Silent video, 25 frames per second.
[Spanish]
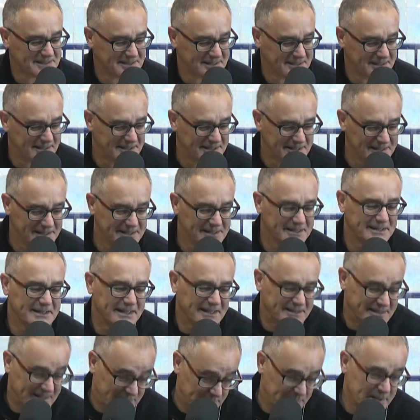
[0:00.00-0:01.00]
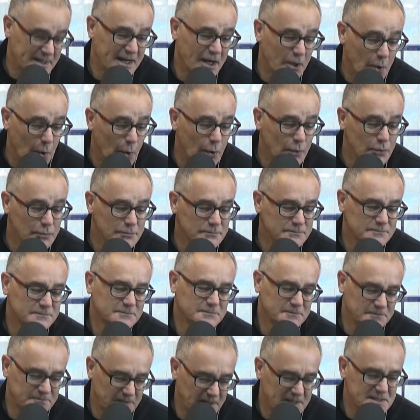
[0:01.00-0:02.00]
eh, que termina con
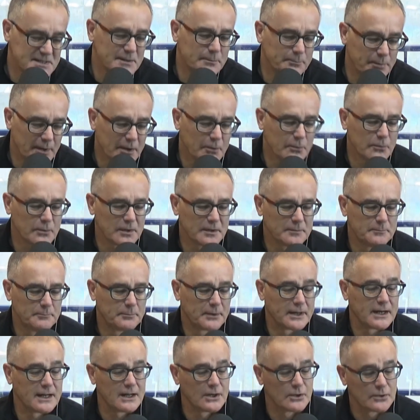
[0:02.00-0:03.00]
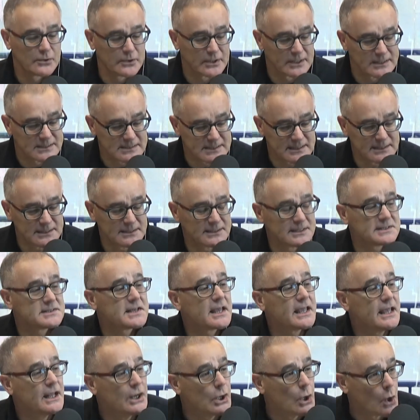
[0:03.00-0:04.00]
felices Pascuas para los
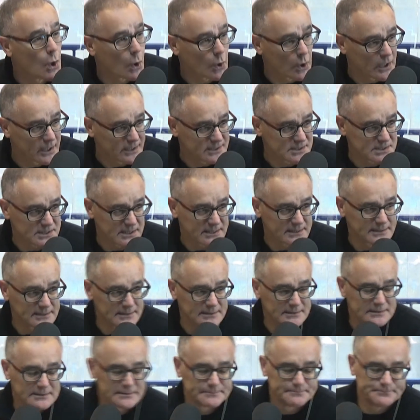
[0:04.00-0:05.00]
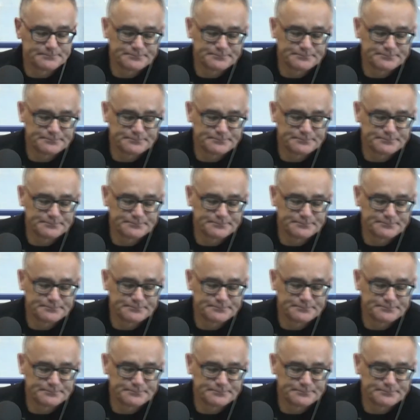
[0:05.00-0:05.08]
creyentes y no creyentes.